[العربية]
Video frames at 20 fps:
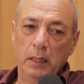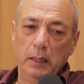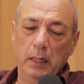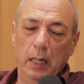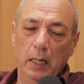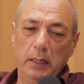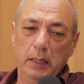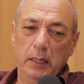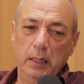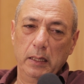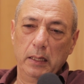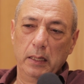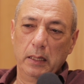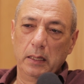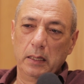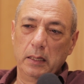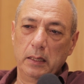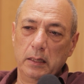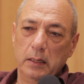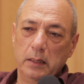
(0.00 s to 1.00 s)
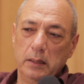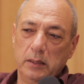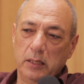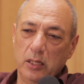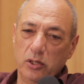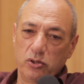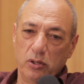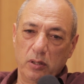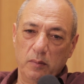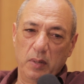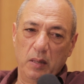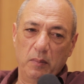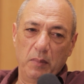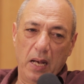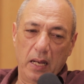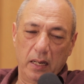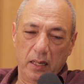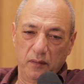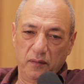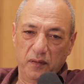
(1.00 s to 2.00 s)
يعني آه، تجربة
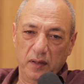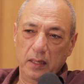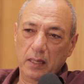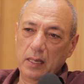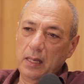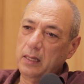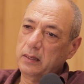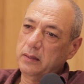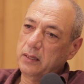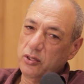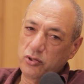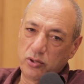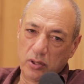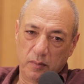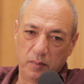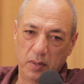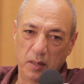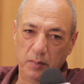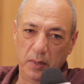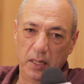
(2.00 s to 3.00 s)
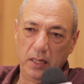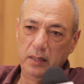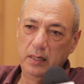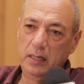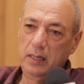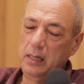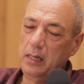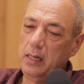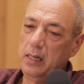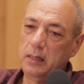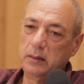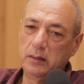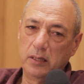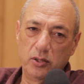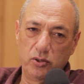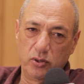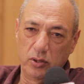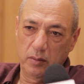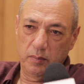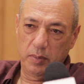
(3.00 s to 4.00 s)
معرفية تجربة مهنية
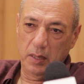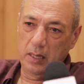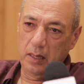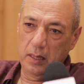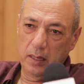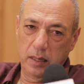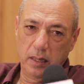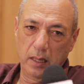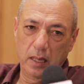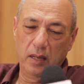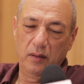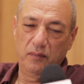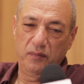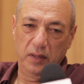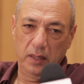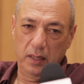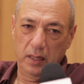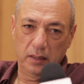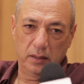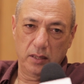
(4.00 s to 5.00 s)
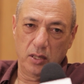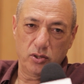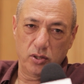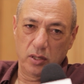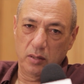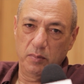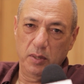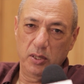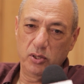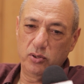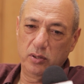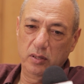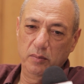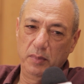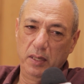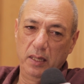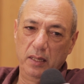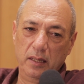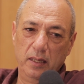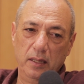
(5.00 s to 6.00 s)
تجربة ثقافية تجربة
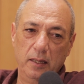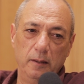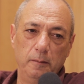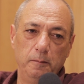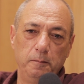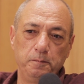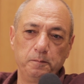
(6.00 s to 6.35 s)
اجتماعية